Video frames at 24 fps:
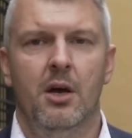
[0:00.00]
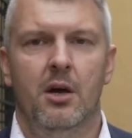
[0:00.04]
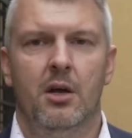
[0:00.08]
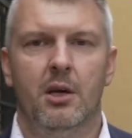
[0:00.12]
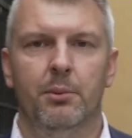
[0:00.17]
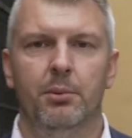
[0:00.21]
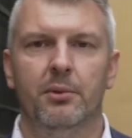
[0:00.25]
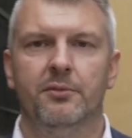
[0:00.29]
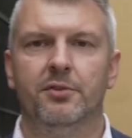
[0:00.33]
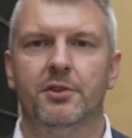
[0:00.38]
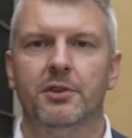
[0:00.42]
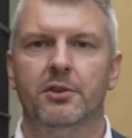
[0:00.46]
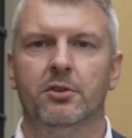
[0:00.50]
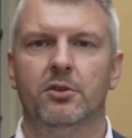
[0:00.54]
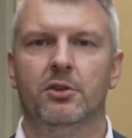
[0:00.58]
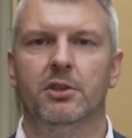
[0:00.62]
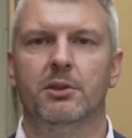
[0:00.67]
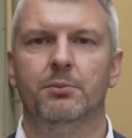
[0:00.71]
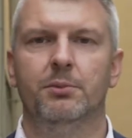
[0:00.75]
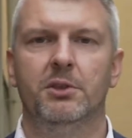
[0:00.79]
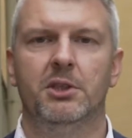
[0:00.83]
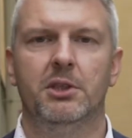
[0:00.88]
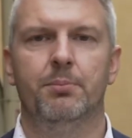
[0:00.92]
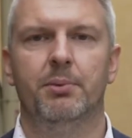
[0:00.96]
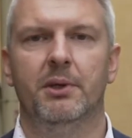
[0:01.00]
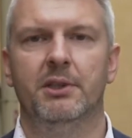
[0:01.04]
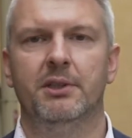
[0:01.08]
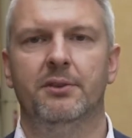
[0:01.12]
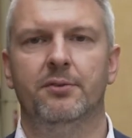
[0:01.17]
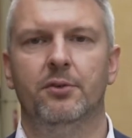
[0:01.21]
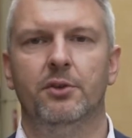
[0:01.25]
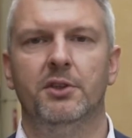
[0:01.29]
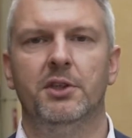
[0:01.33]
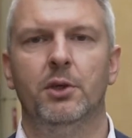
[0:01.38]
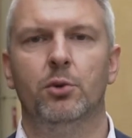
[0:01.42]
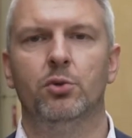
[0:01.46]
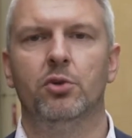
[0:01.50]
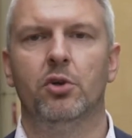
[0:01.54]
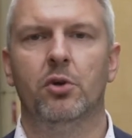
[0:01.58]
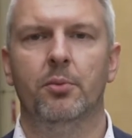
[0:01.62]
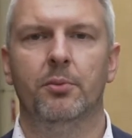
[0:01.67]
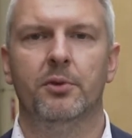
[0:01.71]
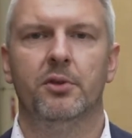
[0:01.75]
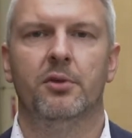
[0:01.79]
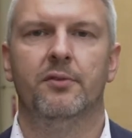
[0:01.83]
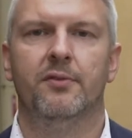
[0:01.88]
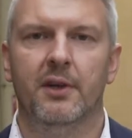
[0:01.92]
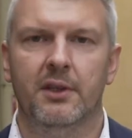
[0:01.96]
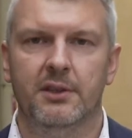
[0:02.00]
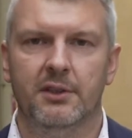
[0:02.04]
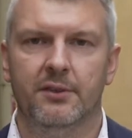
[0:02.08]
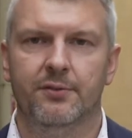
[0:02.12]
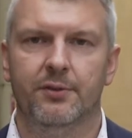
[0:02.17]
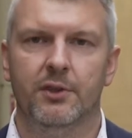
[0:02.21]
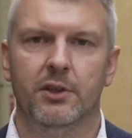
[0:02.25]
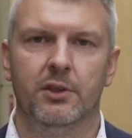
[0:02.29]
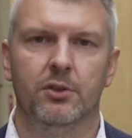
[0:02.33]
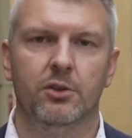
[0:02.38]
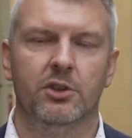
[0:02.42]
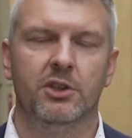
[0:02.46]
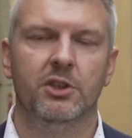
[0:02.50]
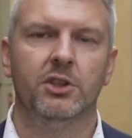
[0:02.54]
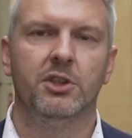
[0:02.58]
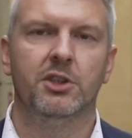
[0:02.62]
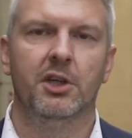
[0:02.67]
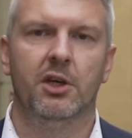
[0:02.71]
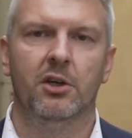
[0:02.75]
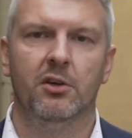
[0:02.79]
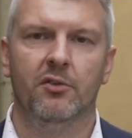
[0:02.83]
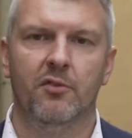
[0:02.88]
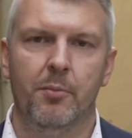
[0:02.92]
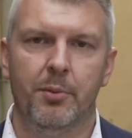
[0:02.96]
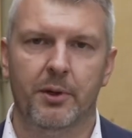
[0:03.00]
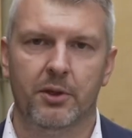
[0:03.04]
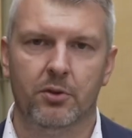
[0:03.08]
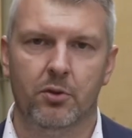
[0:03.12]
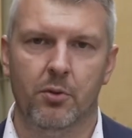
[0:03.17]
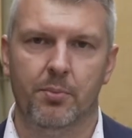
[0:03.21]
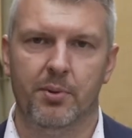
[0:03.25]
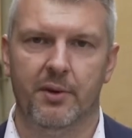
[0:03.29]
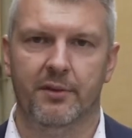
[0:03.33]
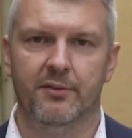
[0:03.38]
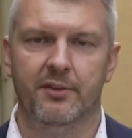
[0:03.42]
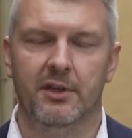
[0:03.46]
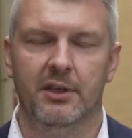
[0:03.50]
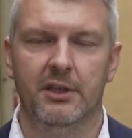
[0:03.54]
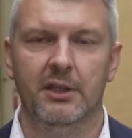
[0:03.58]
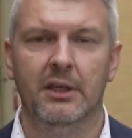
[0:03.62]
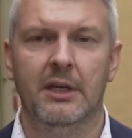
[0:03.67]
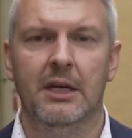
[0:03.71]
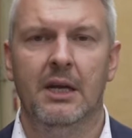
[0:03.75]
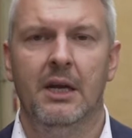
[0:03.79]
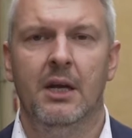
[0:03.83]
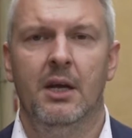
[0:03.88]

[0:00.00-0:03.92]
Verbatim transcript: robią wszystko, żebyście Państwo nie udokumentowali swojego ciężkiego wypadku, prawda?